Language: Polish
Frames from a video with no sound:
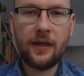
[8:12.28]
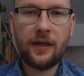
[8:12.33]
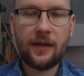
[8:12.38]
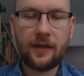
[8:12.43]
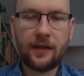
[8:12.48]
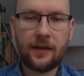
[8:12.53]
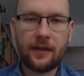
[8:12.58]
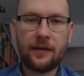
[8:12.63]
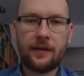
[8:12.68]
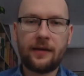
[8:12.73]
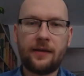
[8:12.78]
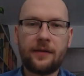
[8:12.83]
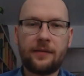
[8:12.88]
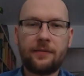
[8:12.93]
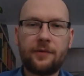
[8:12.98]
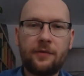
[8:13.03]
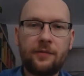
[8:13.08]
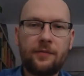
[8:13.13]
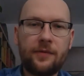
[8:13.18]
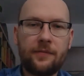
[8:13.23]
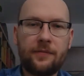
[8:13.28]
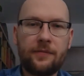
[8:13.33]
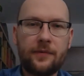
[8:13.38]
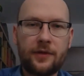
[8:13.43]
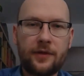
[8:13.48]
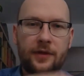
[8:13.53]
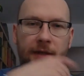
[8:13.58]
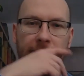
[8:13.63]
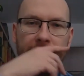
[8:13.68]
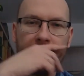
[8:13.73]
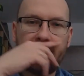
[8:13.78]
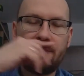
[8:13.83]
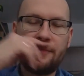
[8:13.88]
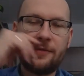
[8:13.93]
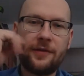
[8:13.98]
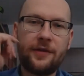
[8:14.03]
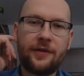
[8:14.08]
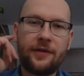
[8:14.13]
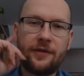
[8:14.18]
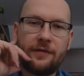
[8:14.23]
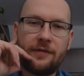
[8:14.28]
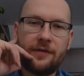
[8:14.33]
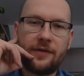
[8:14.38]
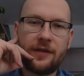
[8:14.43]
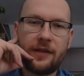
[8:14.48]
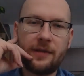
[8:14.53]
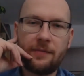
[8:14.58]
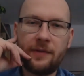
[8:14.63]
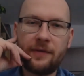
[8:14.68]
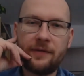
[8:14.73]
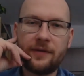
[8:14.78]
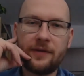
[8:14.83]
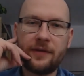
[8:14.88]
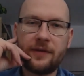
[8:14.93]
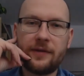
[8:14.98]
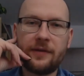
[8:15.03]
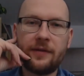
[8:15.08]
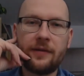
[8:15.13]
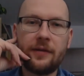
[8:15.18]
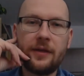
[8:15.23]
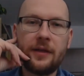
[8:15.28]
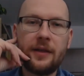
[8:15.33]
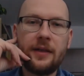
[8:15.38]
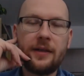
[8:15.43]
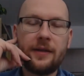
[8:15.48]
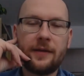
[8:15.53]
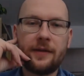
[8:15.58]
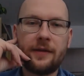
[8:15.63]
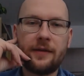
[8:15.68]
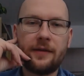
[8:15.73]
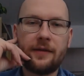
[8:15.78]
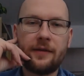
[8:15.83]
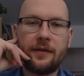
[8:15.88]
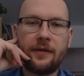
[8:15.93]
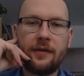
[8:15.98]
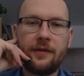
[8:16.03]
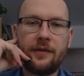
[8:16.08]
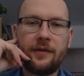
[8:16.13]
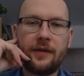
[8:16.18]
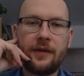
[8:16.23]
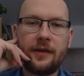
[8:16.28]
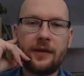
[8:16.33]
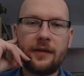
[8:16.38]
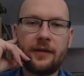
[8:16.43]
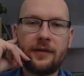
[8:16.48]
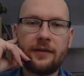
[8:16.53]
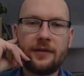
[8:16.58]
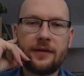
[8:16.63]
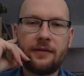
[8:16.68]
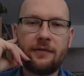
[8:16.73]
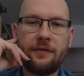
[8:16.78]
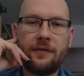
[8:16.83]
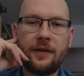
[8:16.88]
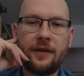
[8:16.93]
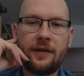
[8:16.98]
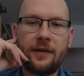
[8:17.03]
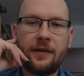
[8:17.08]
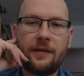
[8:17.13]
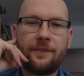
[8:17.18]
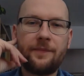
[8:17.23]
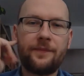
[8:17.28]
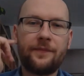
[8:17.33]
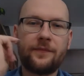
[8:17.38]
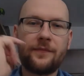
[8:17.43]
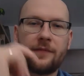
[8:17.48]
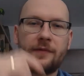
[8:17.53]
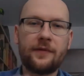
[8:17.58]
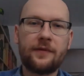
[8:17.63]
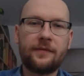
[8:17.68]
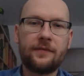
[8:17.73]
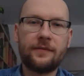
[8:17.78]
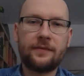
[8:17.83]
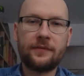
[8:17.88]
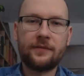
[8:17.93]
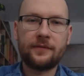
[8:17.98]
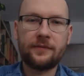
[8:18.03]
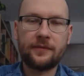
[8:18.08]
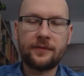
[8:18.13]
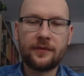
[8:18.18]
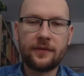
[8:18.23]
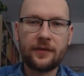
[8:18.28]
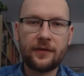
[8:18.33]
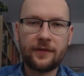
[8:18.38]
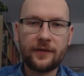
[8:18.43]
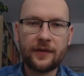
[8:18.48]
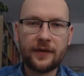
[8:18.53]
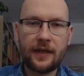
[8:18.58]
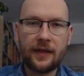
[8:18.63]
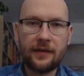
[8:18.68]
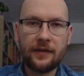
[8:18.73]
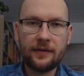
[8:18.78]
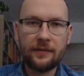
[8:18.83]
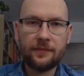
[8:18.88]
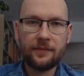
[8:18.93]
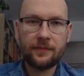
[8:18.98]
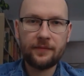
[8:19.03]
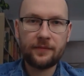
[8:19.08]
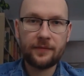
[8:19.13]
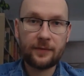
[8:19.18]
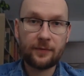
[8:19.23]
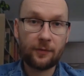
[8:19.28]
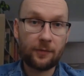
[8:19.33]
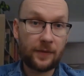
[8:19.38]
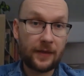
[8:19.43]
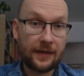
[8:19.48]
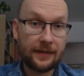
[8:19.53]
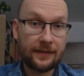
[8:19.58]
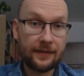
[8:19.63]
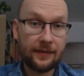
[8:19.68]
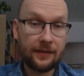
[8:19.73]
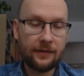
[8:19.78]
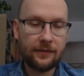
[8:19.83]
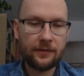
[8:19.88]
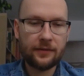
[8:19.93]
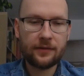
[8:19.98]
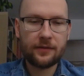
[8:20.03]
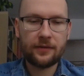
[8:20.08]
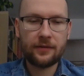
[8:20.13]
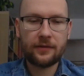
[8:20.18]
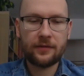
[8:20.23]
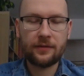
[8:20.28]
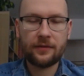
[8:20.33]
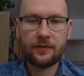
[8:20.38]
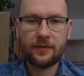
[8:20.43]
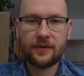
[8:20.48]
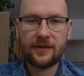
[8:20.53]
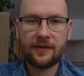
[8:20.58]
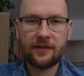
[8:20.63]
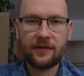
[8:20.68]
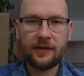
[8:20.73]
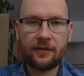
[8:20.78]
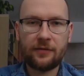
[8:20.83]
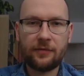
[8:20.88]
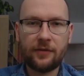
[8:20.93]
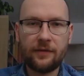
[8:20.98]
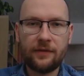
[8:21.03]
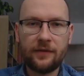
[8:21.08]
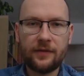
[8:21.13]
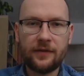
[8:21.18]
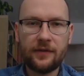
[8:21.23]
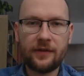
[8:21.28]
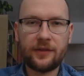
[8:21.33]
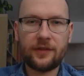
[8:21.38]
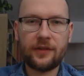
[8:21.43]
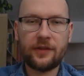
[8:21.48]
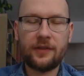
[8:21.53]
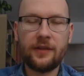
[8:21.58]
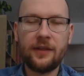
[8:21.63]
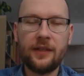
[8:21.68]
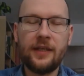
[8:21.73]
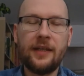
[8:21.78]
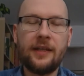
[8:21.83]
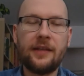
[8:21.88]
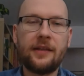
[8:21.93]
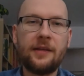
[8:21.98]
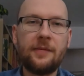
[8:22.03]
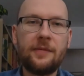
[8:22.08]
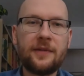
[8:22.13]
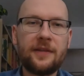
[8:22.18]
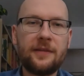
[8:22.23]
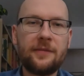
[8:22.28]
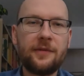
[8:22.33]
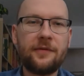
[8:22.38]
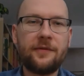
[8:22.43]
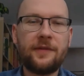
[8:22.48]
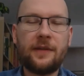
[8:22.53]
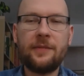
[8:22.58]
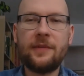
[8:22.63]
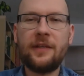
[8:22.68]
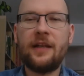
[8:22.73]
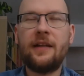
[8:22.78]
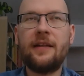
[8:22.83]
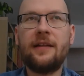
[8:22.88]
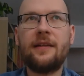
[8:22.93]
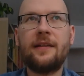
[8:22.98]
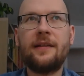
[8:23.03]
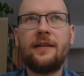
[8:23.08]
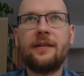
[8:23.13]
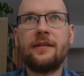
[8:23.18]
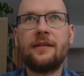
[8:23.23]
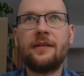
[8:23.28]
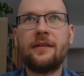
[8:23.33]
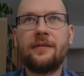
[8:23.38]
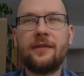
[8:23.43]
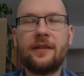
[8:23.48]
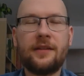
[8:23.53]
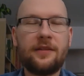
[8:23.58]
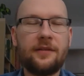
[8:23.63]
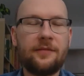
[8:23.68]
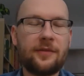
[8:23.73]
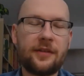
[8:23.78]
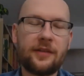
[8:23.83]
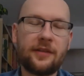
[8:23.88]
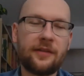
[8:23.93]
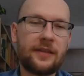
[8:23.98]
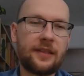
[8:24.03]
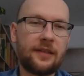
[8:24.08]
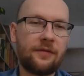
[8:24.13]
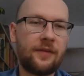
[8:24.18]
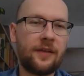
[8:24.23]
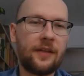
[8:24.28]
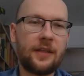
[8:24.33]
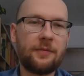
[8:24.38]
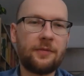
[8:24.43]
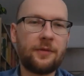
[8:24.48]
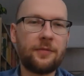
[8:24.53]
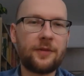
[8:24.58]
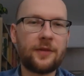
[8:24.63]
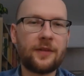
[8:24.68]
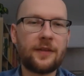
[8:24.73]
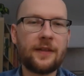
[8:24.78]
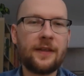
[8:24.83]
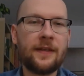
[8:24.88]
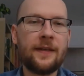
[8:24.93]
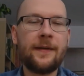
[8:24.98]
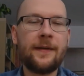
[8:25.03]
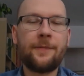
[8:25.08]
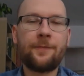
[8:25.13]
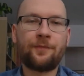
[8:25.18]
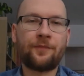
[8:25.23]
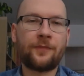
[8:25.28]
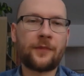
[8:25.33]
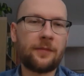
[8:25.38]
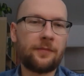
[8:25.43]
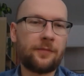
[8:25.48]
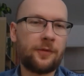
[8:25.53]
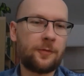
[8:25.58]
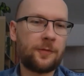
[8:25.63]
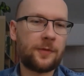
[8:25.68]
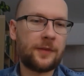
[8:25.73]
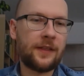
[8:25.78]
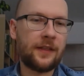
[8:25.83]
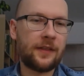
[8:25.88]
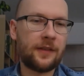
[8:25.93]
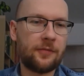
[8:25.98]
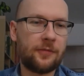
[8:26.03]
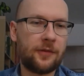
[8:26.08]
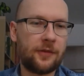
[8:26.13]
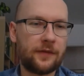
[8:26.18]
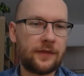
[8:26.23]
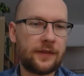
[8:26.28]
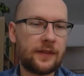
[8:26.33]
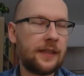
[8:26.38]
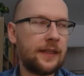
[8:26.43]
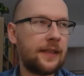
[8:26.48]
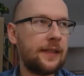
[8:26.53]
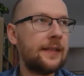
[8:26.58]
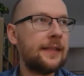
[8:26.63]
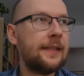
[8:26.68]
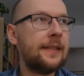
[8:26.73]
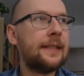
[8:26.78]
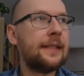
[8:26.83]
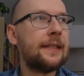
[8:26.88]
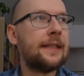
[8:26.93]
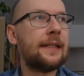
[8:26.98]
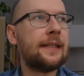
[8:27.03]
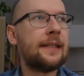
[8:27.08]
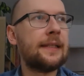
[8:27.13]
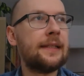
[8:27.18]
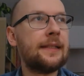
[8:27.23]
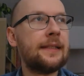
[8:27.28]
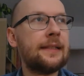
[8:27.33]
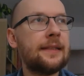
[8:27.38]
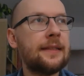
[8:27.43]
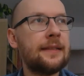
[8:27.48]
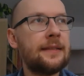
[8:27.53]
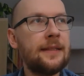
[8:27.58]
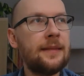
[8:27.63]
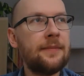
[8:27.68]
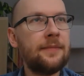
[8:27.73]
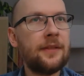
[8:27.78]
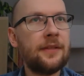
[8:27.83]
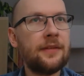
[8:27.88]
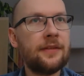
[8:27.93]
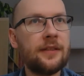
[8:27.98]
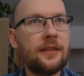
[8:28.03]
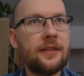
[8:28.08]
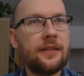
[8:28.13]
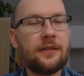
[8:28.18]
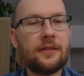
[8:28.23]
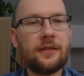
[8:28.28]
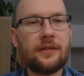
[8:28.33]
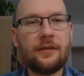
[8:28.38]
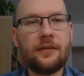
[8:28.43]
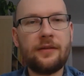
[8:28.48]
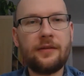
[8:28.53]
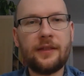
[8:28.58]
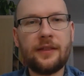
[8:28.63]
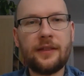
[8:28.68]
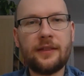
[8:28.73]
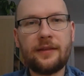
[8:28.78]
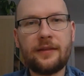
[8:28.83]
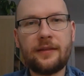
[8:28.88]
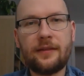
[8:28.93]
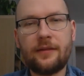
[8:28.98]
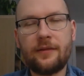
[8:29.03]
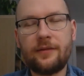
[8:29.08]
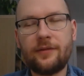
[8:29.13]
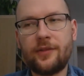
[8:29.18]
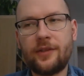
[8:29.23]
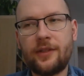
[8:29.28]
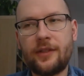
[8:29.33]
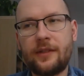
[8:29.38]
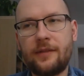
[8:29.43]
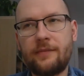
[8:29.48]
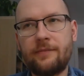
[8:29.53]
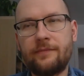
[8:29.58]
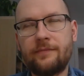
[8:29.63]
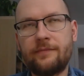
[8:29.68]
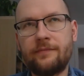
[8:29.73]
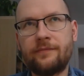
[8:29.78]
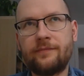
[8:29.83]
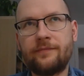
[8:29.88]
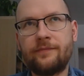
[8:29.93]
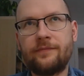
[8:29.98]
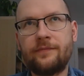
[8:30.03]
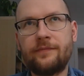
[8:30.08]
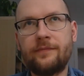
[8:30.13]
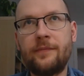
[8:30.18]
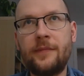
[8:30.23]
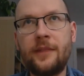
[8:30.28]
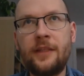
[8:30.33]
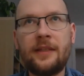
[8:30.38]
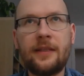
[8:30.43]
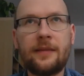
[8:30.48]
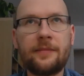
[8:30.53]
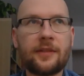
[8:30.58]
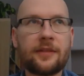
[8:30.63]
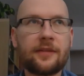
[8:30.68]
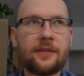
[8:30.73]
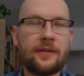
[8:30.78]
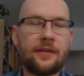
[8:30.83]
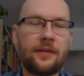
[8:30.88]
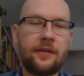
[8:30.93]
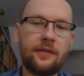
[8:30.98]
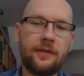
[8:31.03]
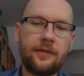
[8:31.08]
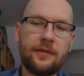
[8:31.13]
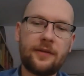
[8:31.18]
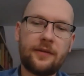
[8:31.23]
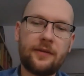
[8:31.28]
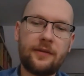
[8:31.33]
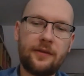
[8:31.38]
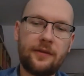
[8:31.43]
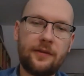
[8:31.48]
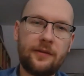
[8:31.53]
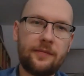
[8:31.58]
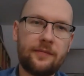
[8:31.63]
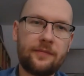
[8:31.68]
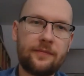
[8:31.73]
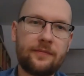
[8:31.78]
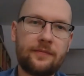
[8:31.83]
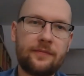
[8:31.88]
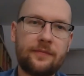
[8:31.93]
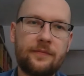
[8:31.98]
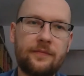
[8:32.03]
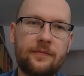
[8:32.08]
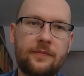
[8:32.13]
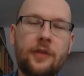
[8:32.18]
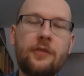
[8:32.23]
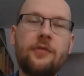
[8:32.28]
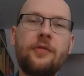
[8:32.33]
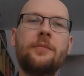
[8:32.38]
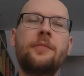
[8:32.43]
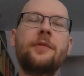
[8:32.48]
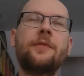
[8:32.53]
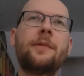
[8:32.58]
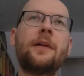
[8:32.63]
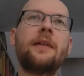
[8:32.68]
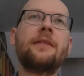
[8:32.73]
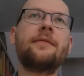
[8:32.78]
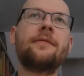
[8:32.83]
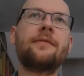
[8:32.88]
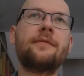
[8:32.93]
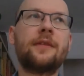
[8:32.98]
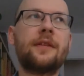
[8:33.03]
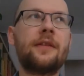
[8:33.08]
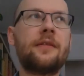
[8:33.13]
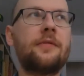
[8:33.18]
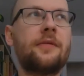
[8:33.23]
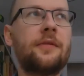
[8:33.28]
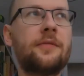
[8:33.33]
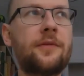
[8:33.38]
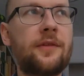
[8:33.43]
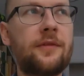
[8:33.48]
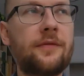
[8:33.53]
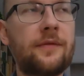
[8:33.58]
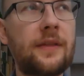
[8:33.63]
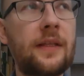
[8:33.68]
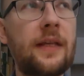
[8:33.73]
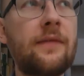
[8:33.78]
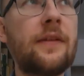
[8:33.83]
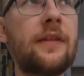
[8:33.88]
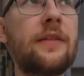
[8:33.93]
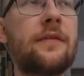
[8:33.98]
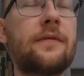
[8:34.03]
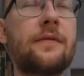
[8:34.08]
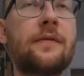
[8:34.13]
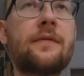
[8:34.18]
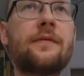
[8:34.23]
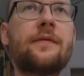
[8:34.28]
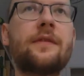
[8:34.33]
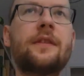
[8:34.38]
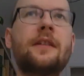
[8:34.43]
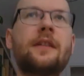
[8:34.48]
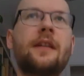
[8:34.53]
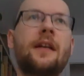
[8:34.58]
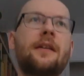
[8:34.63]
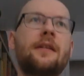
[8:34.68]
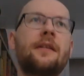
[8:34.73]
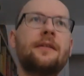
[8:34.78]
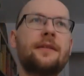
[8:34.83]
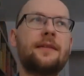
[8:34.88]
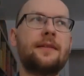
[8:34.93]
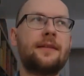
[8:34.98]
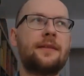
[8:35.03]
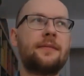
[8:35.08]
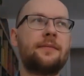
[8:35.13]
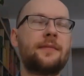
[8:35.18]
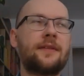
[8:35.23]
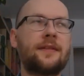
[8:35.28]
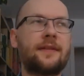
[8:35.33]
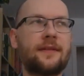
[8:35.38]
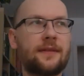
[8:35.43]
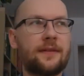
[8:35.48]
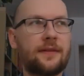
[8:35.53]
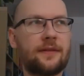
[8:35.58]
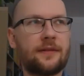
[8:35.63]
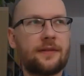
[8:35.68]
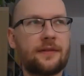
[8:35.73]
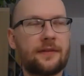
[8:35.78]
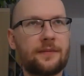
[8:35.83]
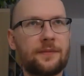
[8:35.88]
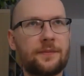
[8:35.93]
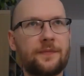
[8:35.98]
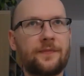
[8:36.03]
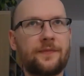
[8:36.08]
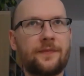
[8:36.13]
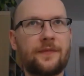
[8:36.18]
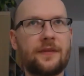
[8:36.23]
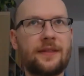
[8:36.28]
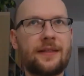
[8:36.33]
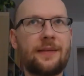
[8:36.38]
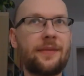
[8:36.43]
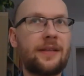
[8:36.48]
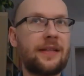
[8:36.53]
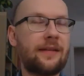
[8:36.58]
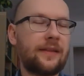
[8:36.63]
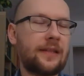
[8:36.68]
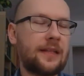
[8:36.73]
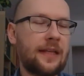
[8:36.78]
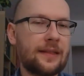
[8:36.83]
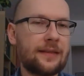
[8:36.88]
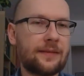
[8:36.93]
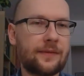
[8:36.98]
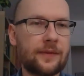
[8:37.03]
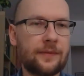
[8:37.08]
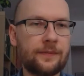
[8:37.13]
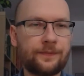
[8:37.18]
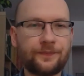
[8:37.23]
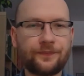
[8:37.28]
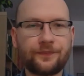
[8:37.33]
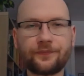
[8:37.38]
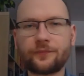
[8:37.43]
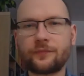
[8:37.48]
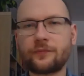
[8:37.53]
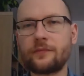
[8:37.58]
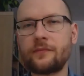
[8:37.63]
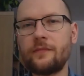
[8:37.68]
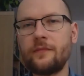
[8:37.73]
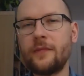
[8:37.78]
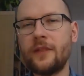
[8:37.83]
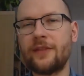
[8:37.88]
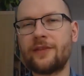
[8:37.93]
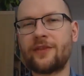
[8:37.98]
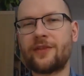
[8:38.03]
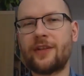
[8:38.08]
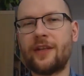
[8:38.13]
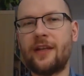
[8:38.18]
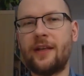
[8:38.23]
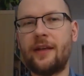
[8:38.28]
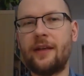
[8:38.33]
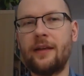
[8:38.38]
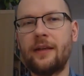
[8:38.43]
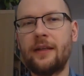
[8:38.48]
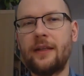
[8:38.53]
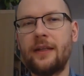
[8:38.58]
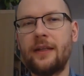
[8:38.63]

e, byłbym szalenie podejrzliwy, czy na pewno jest to e, godne zaufania mm, rozwiązanie, współpraca, czy strona umowy, jeżeli niby sobie ufamy, ale nie wyrazimy tego zaufania poprzez Mm, podpisanie umowy, tak? E, następna rzecz to jest to, że mm, mitem jest to, co mm, mogłoby Państwu niektórym się wydawać wynikającym z mm, samej nawet nazwy, że e,